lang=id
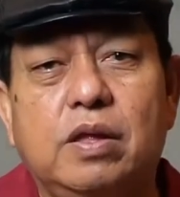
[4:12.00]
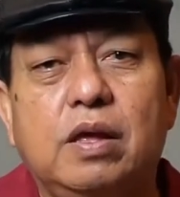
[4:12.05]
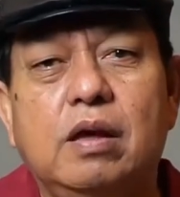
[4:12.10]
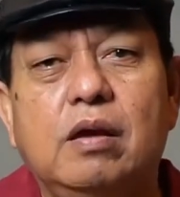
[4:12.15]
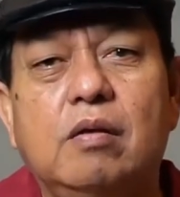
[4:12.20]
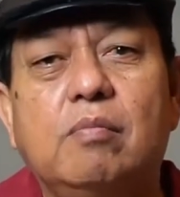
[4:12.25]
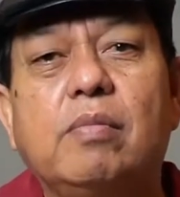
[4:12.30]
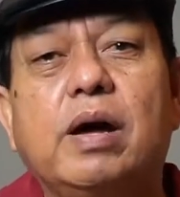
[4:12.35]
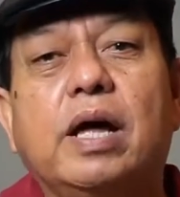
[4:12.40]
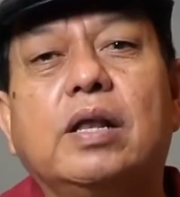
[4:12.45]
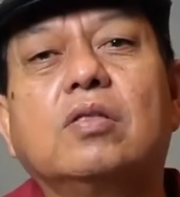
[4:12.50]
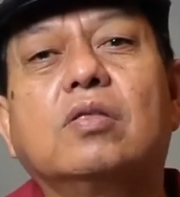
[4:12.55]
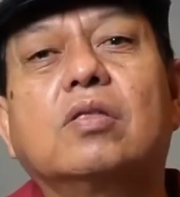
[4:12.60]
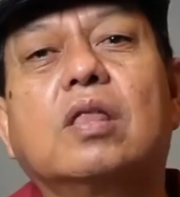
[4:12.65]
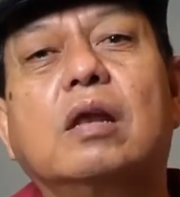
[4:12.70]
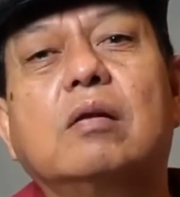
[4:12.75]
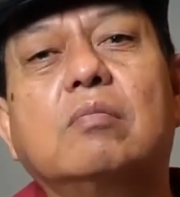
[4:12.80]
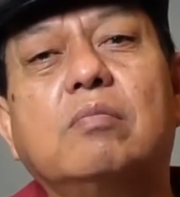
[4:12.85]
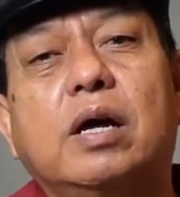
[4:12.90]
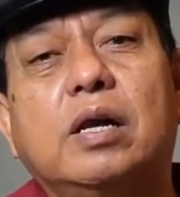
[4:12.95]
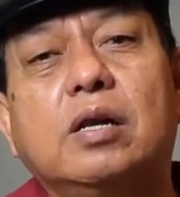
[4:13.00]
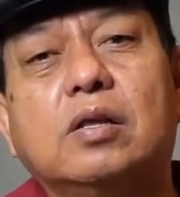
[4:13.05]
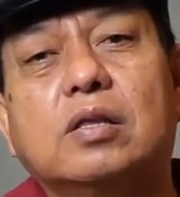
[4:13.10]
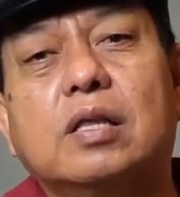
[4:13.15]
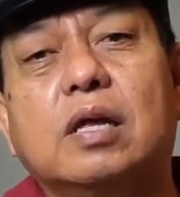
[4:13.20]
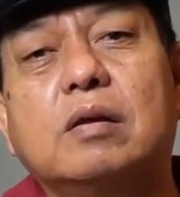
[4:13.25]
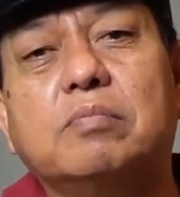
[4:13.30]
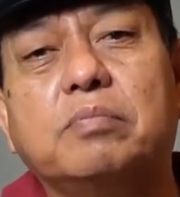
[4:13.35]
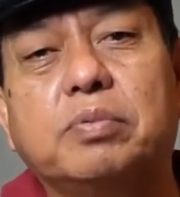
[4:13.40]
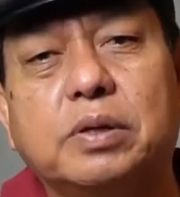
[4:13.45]

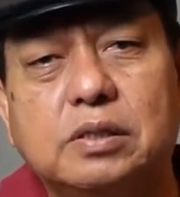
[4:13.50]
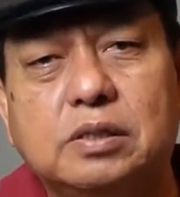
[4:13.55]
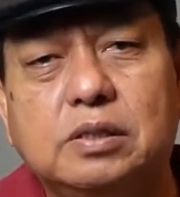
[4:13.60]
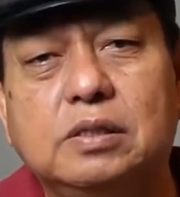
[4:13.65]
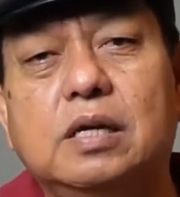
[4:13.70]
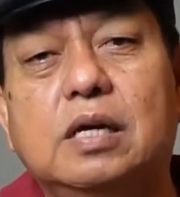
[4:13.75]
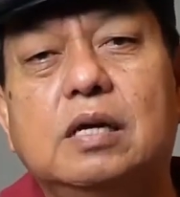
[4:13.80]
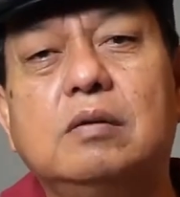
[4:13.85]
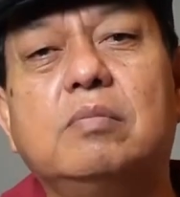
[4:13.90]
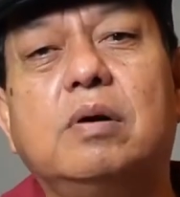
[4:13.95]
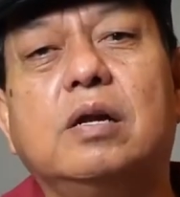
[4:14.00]
Mantan-mantan presiden,